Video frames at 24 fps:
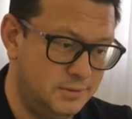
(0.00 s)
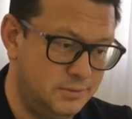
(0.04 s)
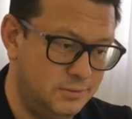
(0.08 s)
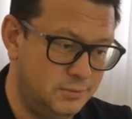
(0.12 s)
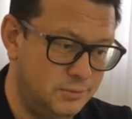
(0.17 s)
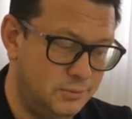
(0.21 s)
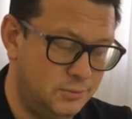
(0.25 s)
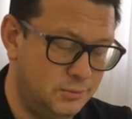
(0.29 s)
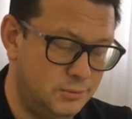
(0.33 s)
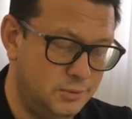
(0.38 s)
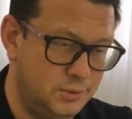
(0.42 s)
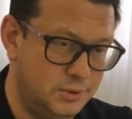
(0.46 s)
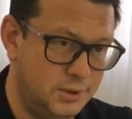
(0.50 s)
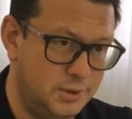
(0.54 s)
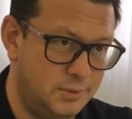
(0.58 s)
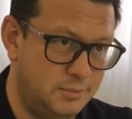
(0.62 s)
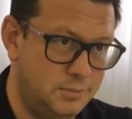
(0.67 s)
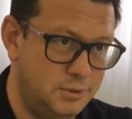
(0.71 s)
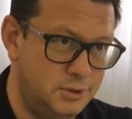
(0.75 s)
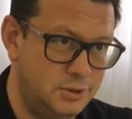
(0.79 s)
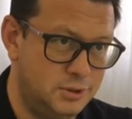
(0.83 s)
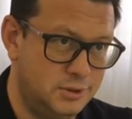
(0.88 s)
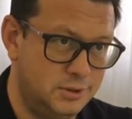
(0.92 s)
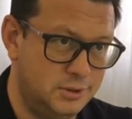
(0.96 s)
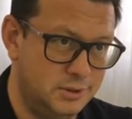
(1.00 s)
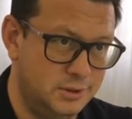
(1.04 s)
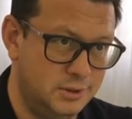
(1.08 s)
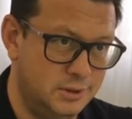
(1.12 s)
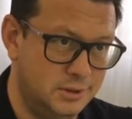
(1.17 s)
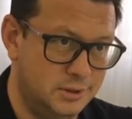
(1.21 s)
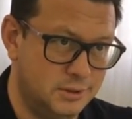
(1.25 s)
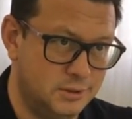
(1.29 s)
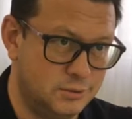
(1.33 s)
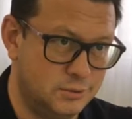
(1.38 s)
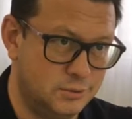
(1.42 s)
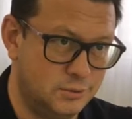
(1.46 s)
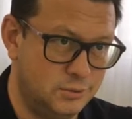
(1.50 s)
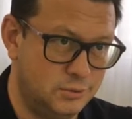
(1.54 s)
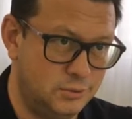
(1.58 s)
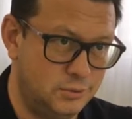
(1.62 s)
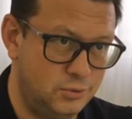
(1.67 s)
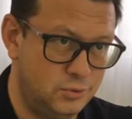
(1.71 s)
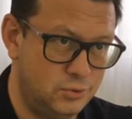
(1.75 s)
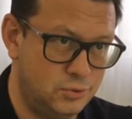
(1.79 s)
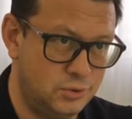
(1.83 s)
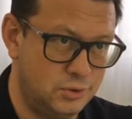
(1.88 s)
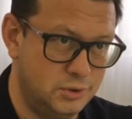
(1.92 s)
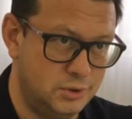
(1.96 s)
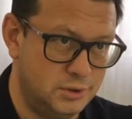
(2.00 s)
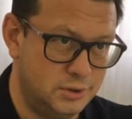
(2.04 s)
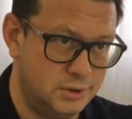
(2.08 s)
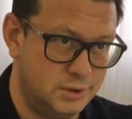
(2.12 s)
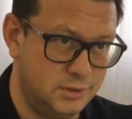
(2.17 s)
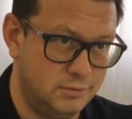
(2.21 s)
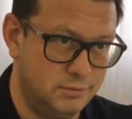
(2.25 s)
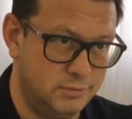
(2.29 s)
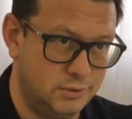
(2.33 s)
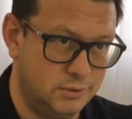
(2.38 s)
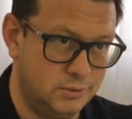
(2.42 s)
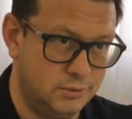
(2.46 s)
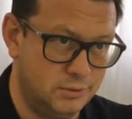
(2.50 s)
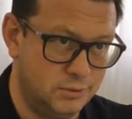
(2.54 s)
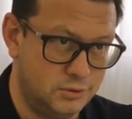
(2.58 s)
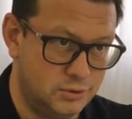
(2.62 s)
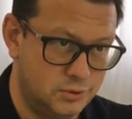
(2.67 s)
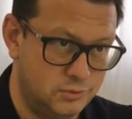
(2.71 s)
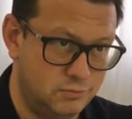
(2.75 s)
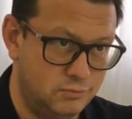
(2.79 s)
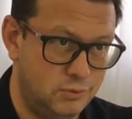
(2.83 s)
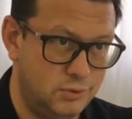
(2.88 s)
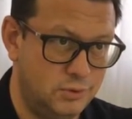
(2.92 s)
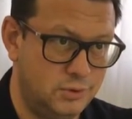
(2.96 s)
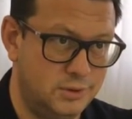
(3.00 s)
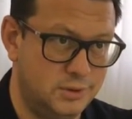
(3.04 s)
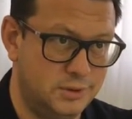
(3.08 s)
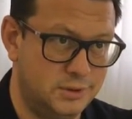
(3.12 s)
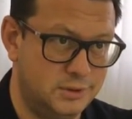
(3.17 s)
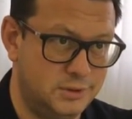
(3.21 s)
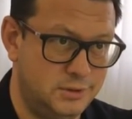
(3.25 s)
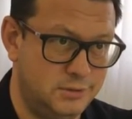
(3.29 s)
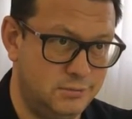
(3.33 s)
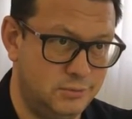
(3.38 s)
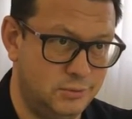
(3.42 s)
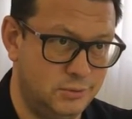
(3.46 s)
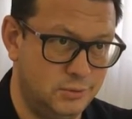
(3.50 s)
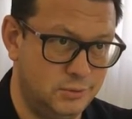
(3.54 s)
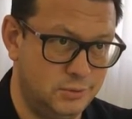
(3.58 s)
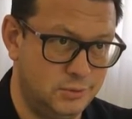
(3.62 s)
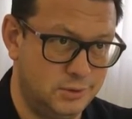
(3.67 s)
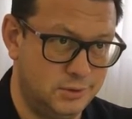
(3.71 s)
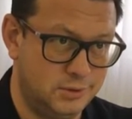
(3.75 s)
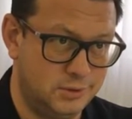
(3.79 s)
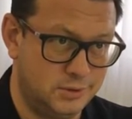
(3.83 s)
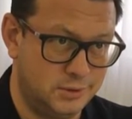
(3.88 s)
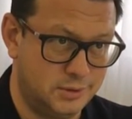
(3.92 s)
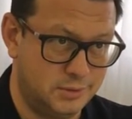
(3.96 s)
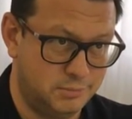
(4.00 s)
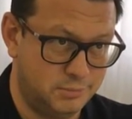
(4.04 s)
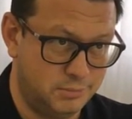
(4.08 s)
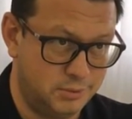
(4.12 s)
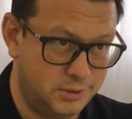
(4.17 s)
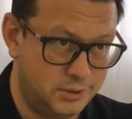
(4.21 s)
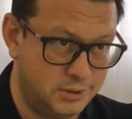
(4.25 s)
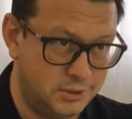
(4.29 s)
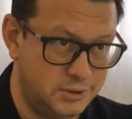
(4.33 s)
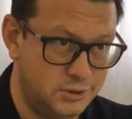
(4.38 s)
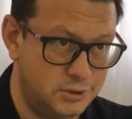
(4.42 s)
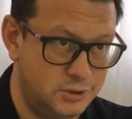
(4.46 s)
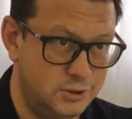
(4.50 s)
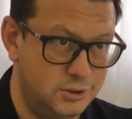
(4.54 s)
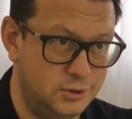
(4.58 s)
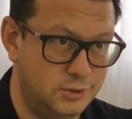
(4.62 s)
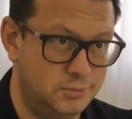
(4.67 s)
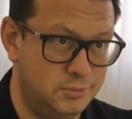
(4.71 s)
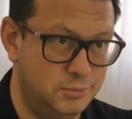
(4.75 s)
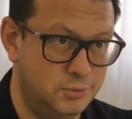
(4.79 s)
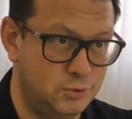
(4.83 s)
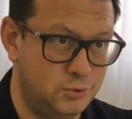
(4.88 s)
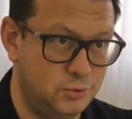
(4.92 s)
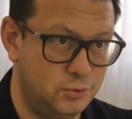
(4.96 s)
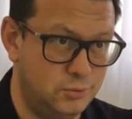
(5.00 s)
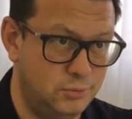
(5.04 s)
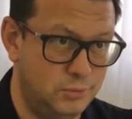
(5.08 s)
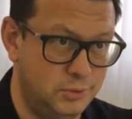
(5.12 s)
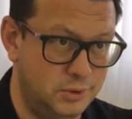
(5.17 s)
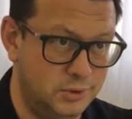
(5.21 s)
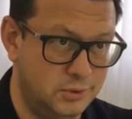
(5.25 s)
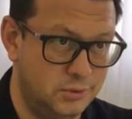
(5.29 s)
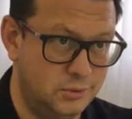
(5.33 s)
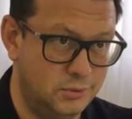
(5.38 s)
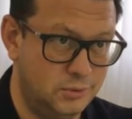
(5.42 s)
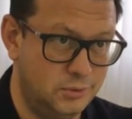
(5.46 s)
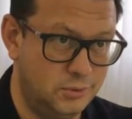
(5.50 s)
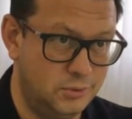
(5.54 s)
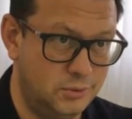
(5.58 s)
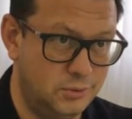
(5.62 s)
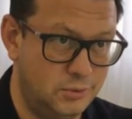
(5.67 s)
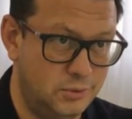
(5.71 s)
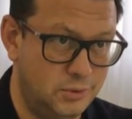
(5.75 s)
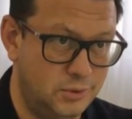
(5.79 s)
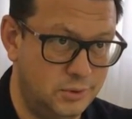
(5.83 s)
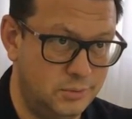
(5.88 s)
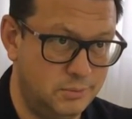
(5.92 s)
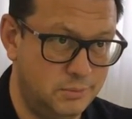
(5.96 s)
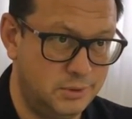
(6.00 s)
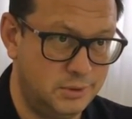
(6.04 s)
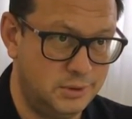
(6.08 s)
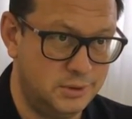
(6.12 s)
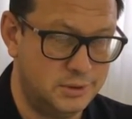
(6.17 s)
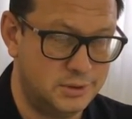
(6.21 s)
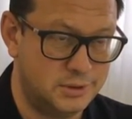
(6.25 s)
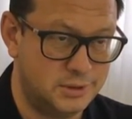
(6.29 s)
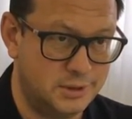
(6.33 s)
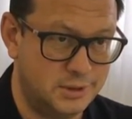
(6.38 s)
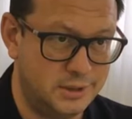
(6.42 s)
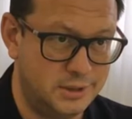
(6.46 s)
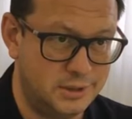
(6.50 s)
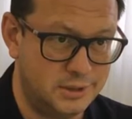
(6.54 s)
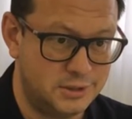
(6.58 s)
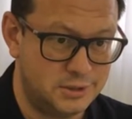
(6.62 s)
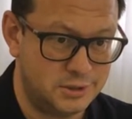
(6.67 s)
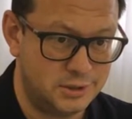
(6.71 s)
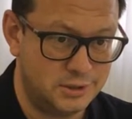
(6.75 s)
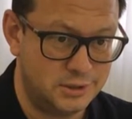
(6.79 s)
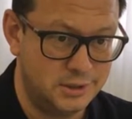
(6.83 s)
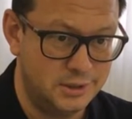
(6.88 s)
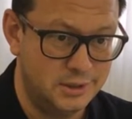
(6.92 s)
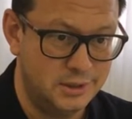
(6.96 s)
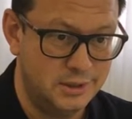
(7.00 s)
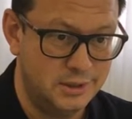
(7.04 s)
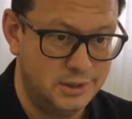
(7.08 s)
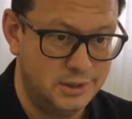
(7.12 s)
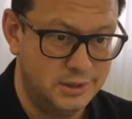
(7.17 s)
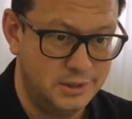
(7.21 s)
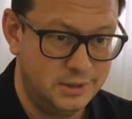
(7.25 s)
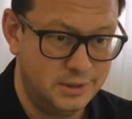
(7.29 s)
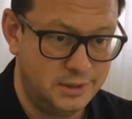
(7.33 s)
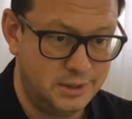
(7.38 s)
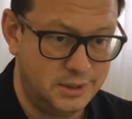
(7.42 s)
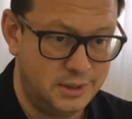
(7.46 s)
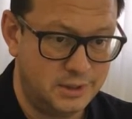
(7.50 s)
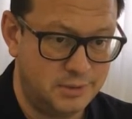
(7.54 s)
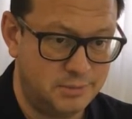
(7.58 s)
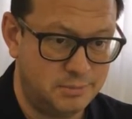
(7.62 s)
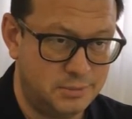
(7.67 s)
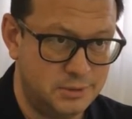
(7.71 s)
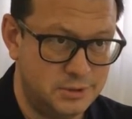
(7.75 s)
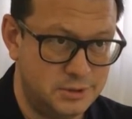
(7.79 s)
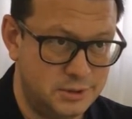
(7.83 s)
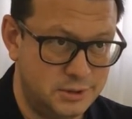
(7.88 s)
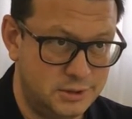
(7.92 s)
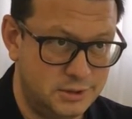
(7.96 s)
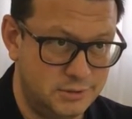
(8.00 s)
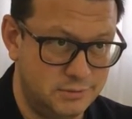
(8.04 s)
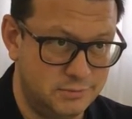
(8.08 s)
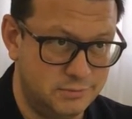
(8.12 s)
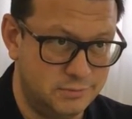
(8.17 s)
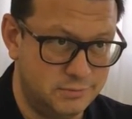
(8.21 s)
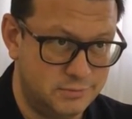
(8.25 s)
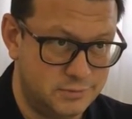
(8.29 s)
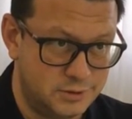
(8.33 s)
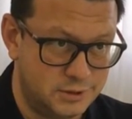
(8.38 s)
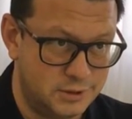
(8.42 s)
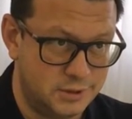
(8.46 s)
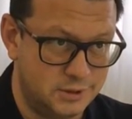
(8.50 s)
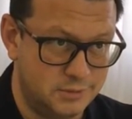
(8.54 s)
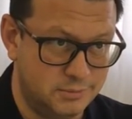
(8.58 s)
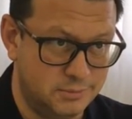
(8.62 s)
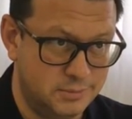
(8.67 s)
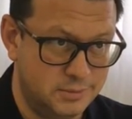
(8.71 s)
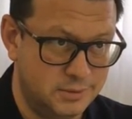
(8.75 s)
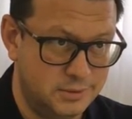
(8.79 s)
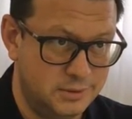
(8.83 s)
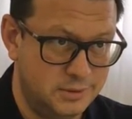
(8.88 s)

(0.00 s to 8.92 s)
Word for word: ну, необычный для нас, он южный человек, он живой, активный, он где-то там покричит, пошумит, но он был заряжен на позитив в целом.